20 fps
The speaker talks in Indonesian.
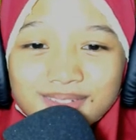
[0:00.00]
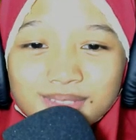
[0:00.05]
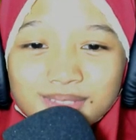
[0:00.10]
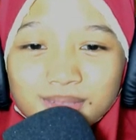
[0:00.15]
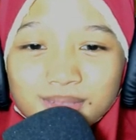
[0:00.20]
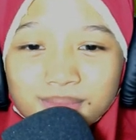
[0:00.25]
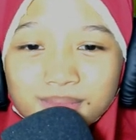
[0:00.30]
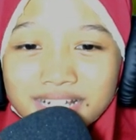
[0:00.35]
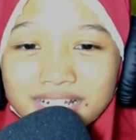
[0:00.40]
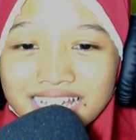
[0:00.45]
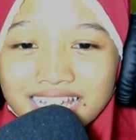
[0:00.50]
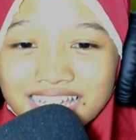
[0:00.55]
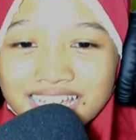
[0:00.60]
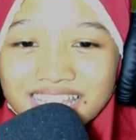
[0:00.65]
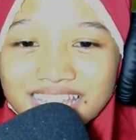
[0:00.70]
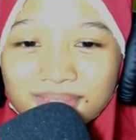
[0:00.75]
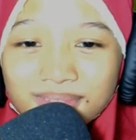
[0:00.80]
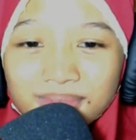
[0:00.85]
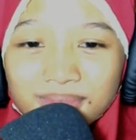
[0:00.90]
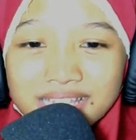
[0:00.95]
jumpa lagi
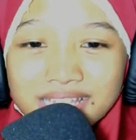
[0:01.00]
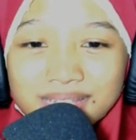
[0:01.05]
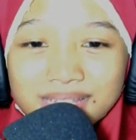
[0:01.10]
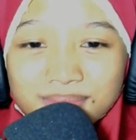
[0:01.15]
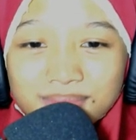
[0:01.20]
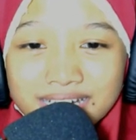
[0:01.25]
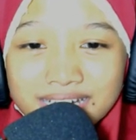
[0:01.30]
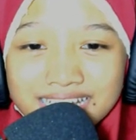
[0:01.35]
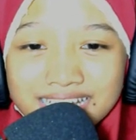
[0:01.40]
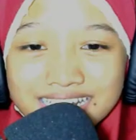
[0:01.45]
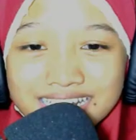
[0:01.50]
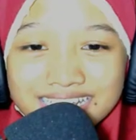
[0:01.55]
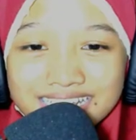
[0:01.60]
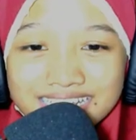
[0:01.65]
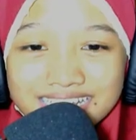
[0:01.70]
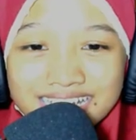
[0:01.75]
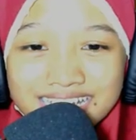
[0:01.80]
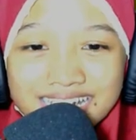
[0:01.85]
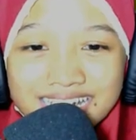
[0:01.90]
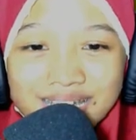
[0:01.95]
teman-teman
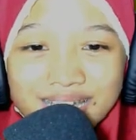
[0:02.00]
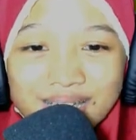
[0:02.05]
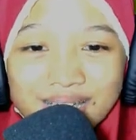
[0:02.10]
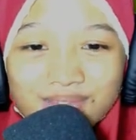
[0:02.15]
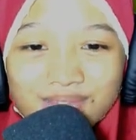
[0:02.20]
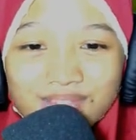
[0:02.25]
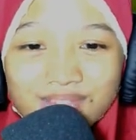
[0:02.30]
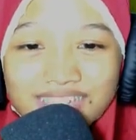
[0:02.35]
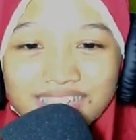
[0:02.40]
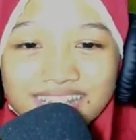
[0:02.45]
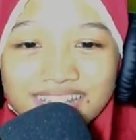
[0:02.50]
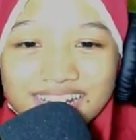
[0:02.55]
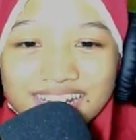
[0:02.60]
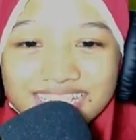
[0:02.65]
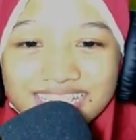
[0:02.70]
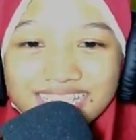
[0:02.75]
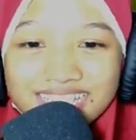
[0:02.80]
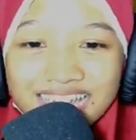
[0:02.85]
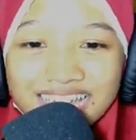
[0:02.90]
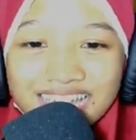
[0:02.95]
dengan Veila
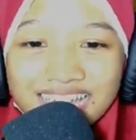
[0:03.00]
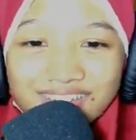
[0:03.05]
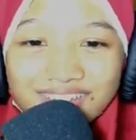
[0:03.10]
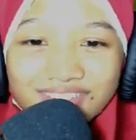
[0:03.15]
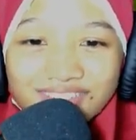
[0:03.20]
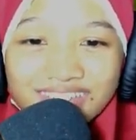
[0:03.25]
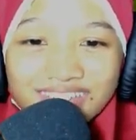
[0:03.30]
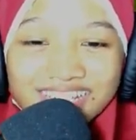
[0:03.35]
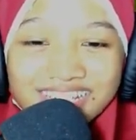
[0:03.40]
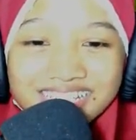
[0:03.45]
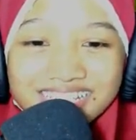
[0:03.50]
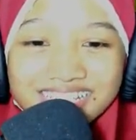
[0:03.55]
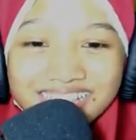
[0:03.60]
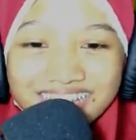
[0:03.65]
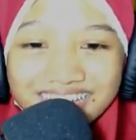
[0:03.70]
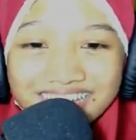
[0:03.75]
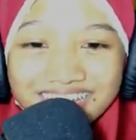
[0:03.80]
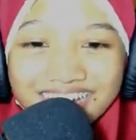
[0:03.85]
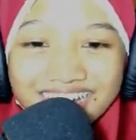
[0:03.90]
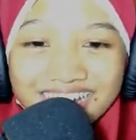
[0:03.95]
Star
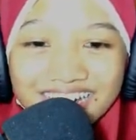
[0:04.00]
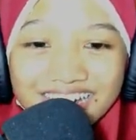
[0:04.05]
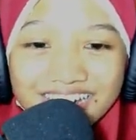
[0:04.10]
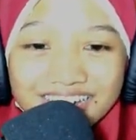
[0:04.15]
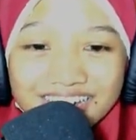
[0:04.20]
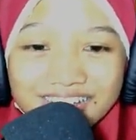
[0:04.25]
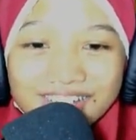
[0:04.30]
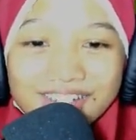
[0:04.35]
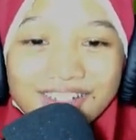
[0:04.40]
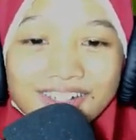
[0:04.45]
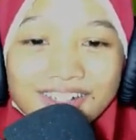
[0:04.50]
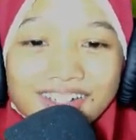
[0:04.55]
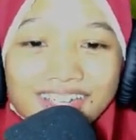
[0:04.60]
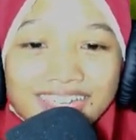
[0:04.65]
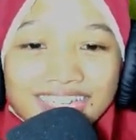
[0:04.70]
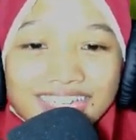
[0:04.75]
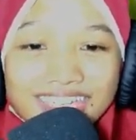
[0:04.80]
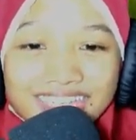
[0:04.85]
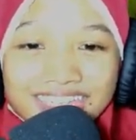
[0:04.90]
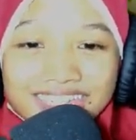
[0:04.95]

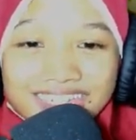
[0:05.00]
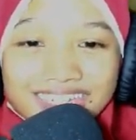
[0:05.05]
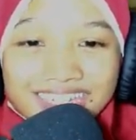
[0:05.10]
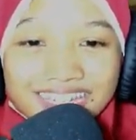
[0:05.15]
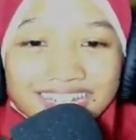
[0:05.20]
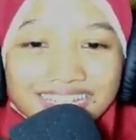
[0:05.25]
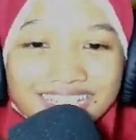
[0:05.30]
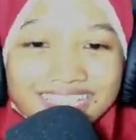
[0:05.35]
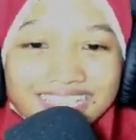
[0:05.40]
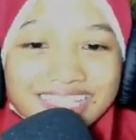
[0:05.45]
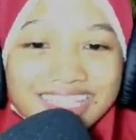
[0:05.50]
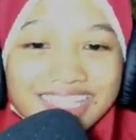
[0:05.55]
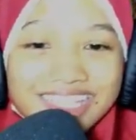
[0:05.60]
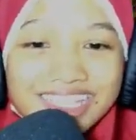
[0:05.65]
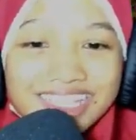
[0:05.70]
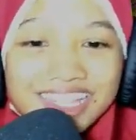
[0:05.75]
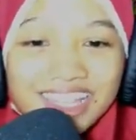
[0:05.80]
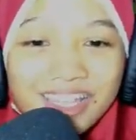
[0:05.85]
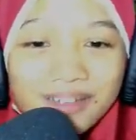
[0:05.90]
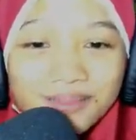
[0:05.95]
Oke kali ini
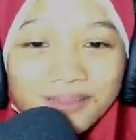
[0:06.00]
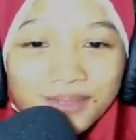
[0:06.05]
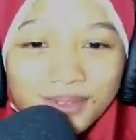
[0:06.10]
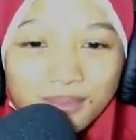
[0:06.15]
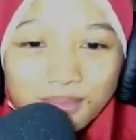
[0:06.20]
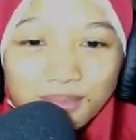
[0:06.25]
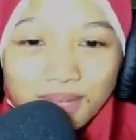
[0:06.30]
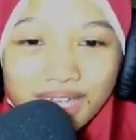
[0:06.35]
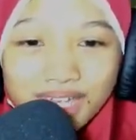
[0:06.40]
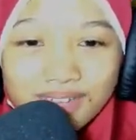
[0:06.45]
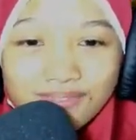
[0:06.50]
kita mau main